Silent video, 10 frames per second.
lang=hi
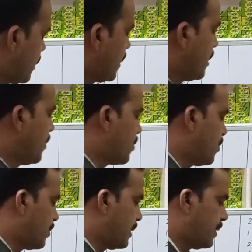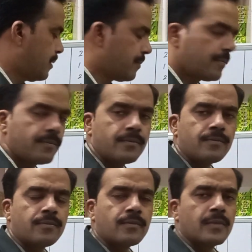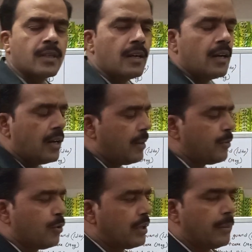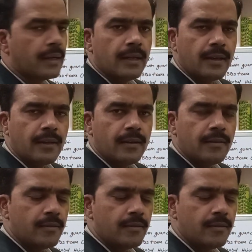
नमक होता है हम दो नमक ले लें